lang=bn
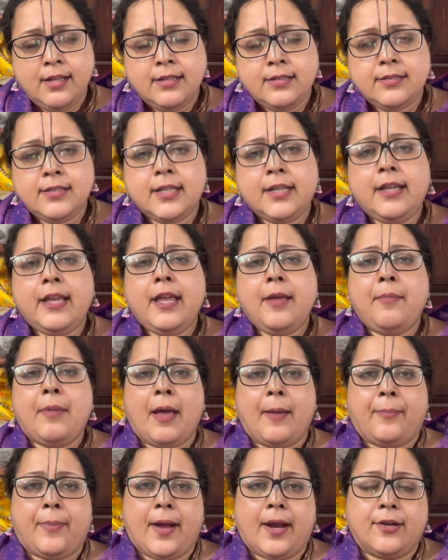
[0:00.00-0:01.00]
যে কি
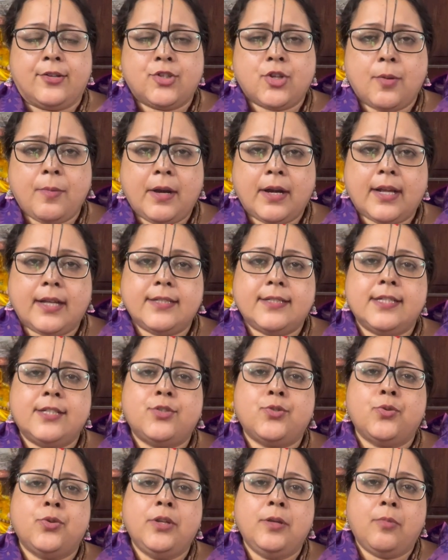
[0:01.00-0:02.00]
ব্যাপার সবার কাছে
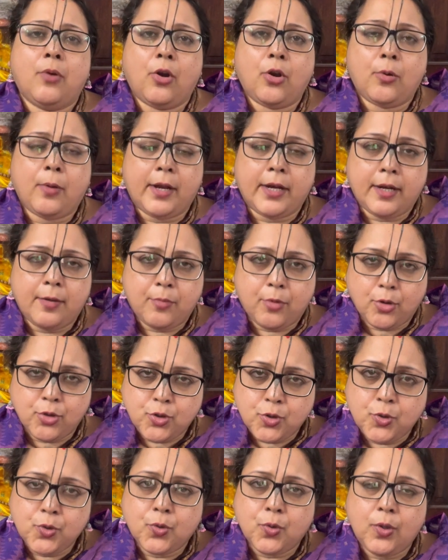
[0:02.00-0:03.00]
শুনি ভগবানের
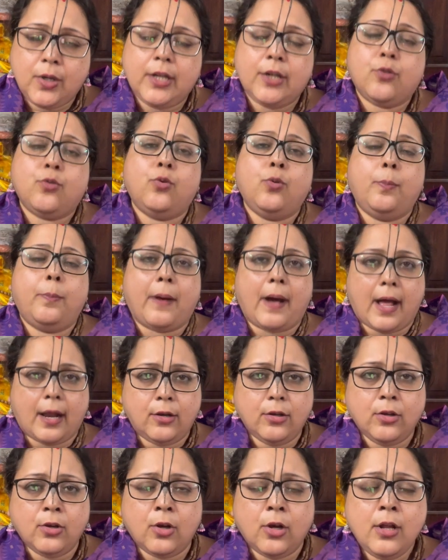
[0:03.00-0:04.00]
ভজন করলে খুব
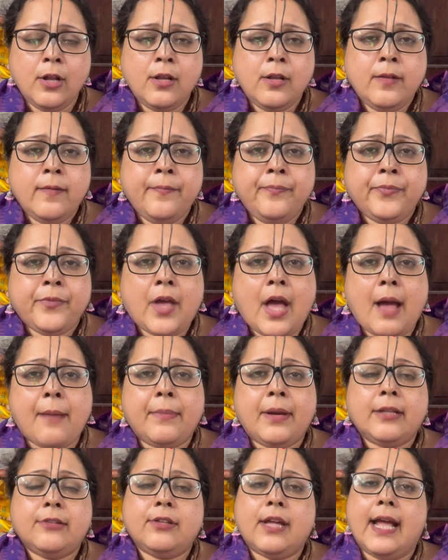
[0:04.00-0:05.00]
ভালো তো
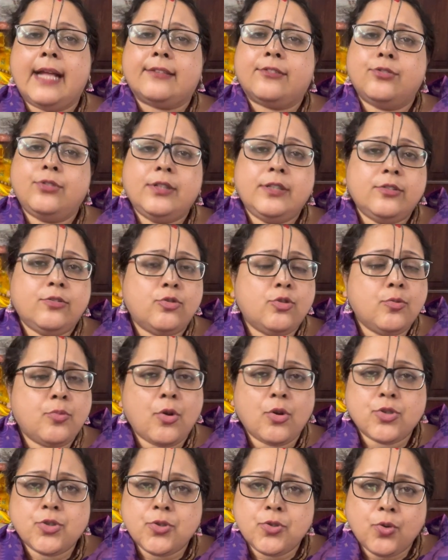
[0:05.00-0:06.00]
আমরা তো এতদিন কোনো
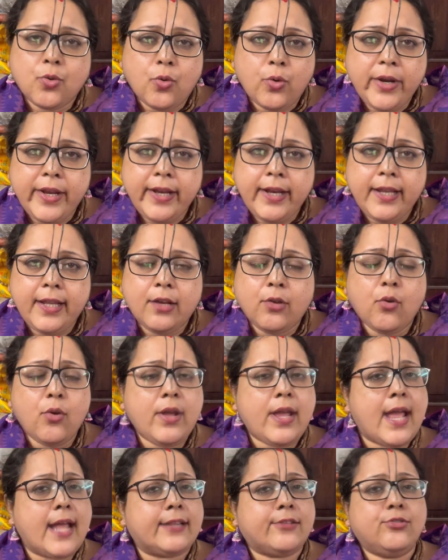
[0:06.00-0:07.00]
ভজন করিনি
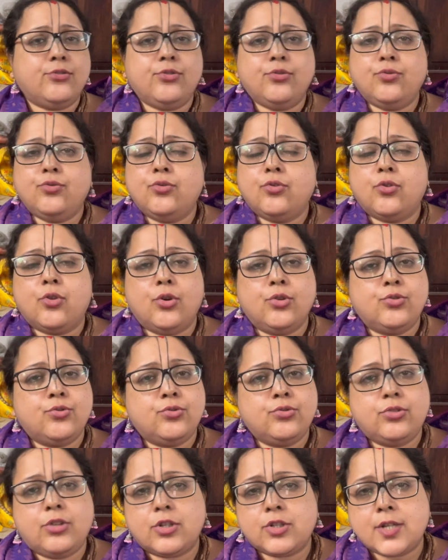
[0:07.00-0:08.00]
কই এত তো দুঃখ
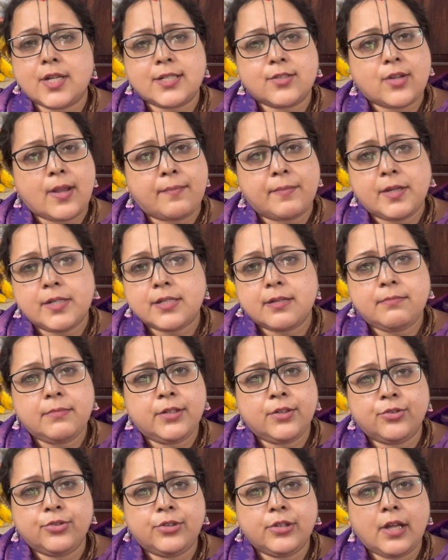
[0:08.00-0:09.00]
দুর্দশার
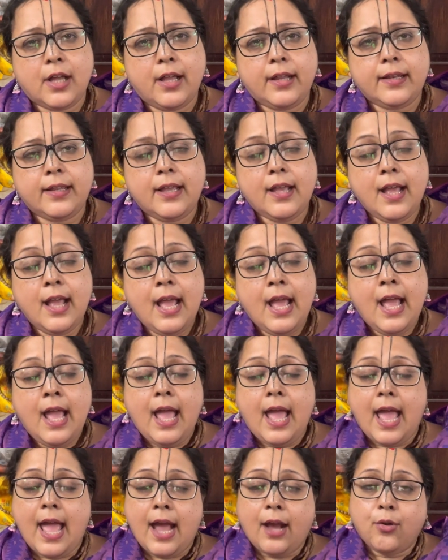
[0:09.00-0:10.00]
সামনাসামনি হতে হয়নি
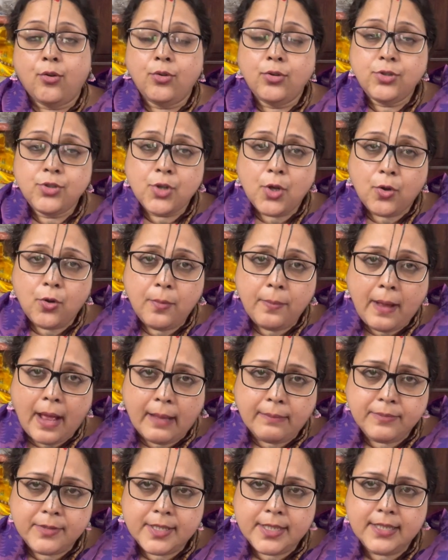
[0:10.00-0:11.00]
এখন যখন
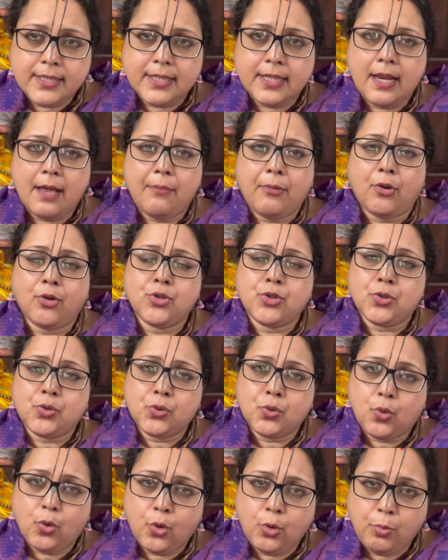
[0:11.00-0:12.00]
ভাবছি যে না ভজন
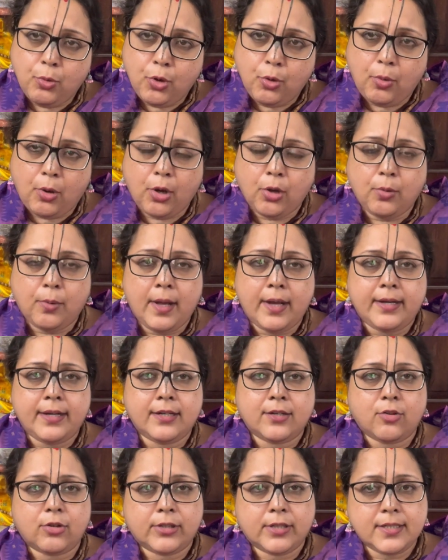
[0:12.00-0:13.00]
করব
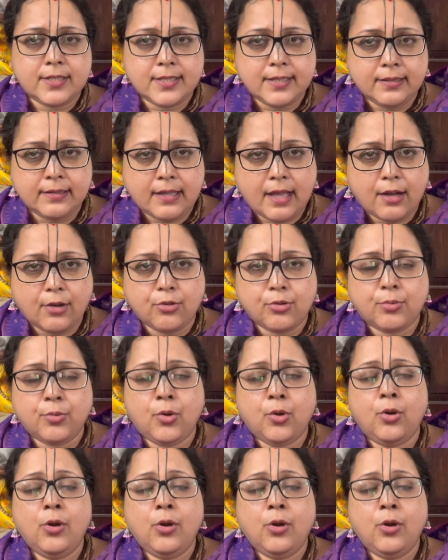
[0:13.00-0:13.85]
ভগবানের কথা চিন্তা করব